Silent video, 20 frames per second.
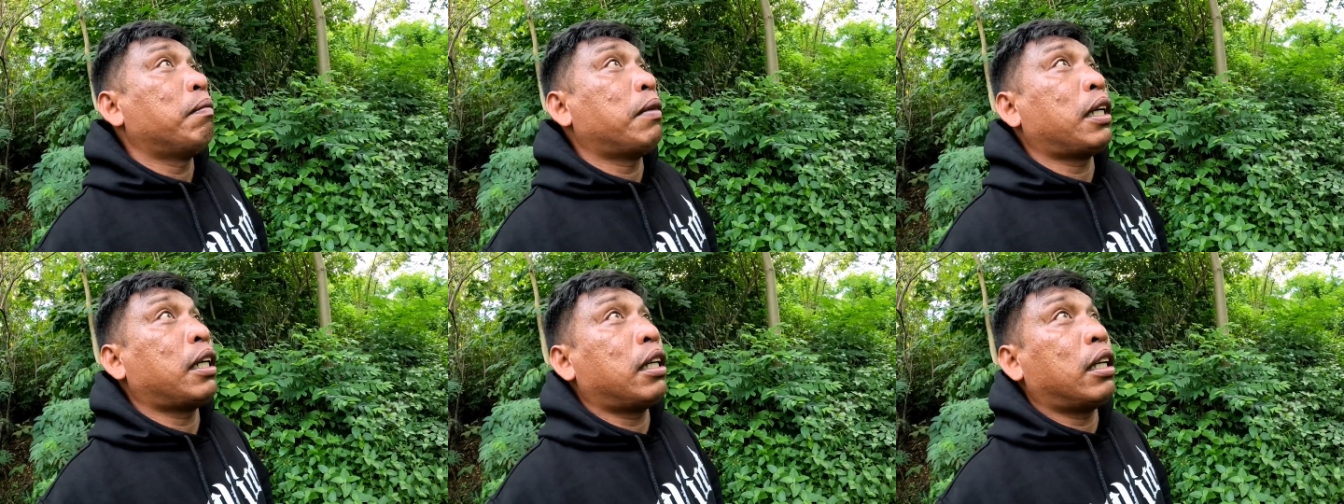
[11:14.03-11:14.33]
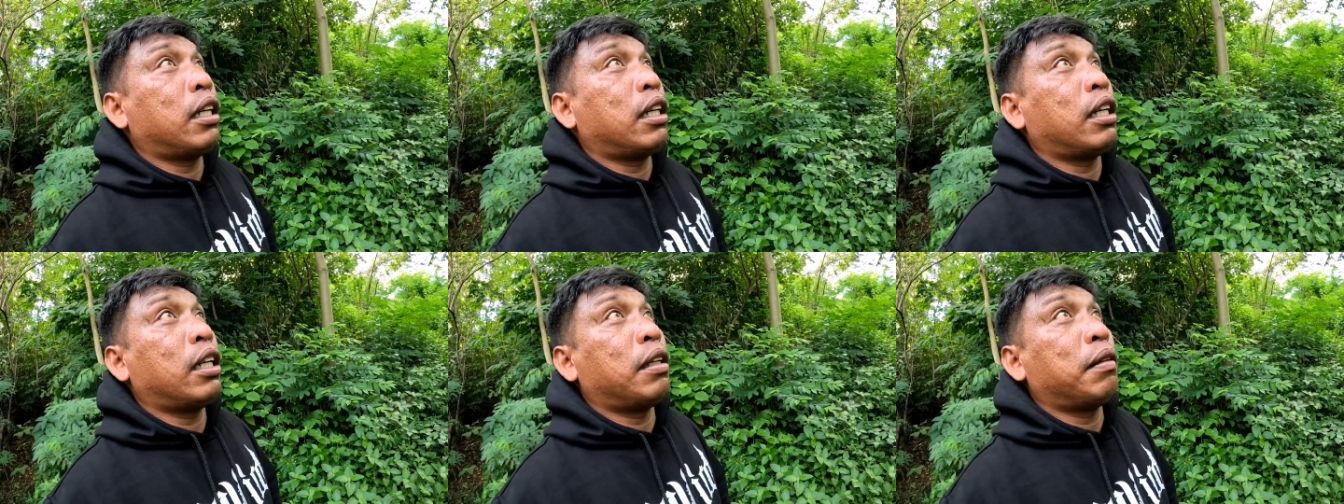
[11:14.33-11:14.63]
mga
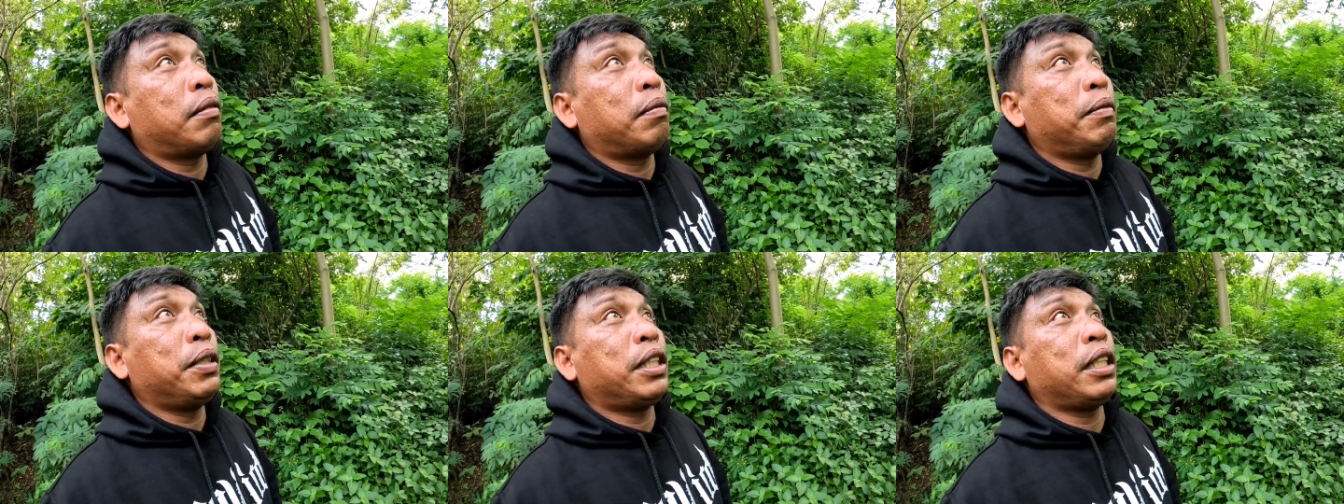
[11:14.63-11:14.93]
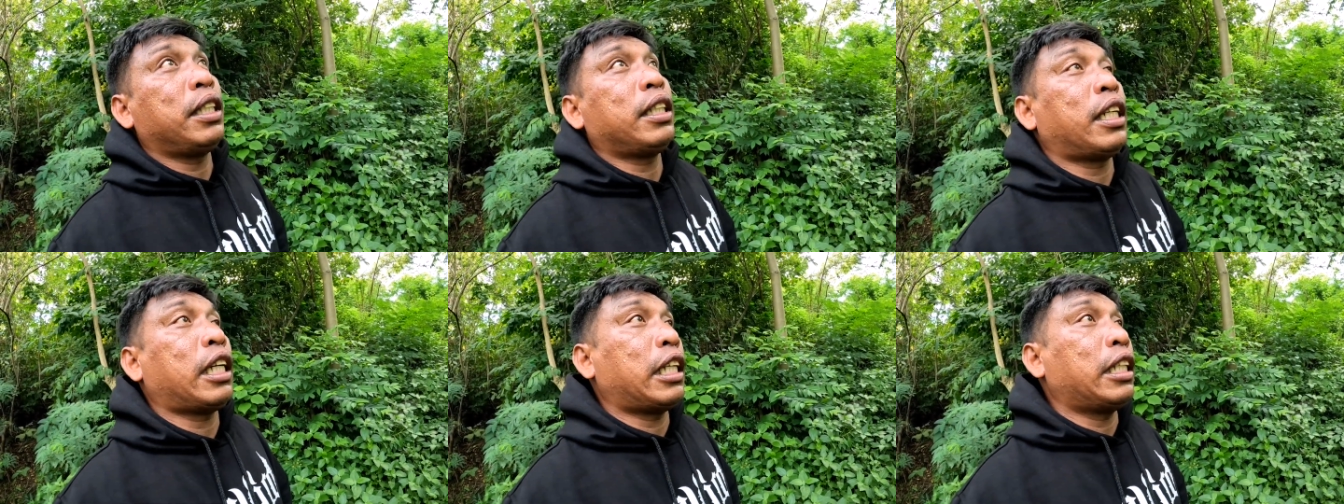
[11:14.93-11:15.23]

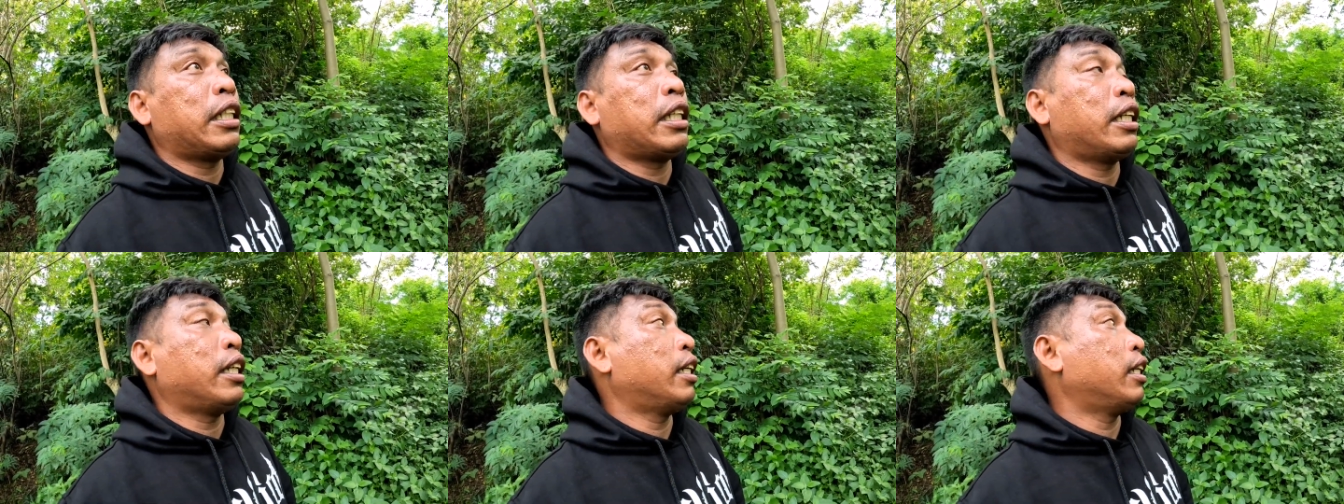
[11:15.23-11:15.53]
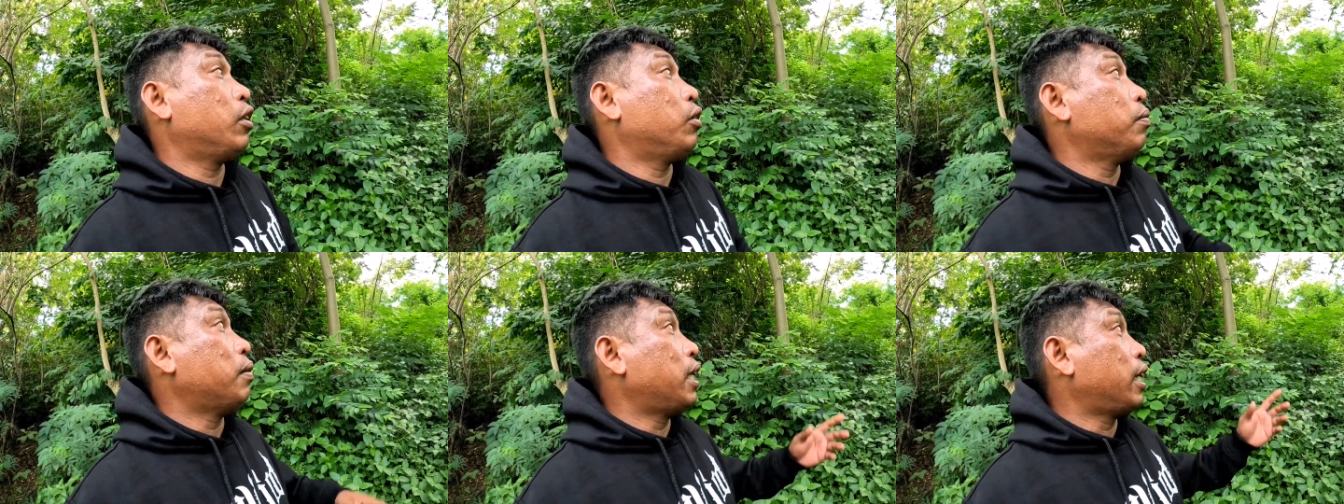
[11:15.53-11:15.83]
bisita rin
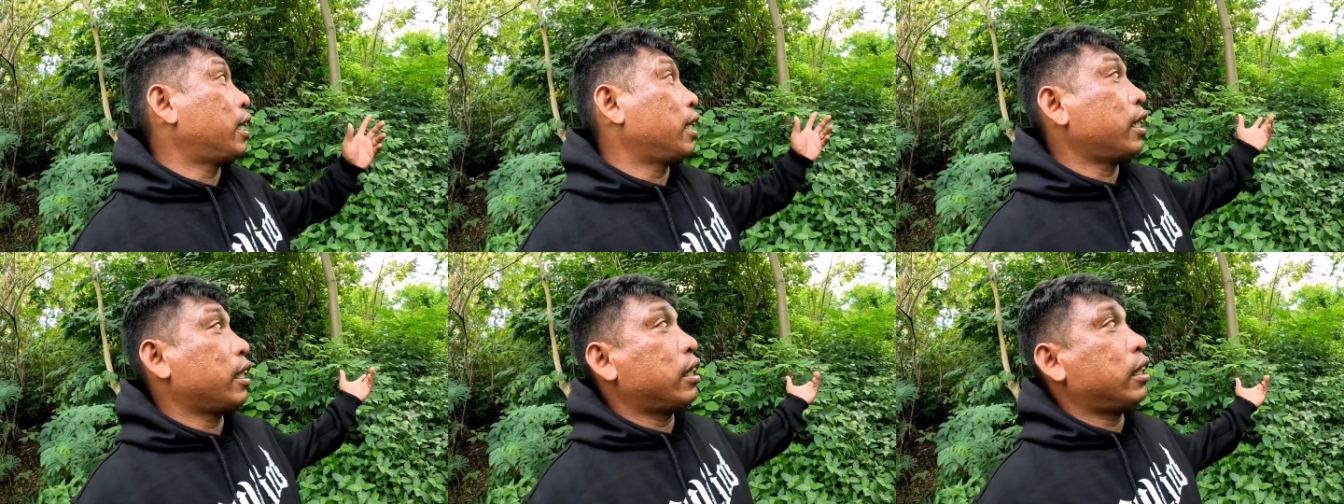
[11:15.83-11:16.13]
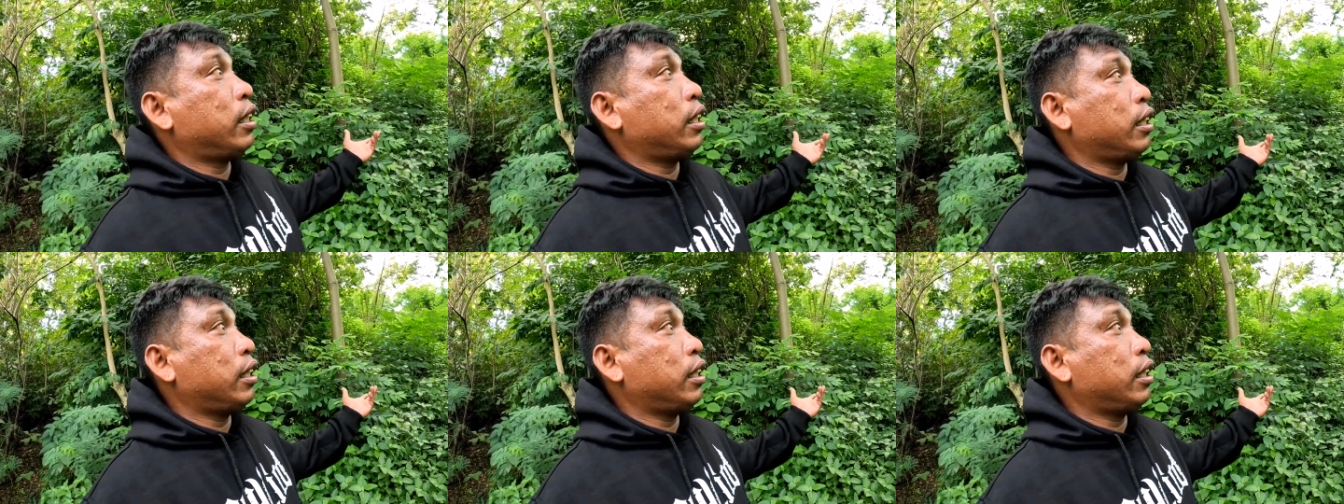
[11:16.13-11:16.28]
na umaakyat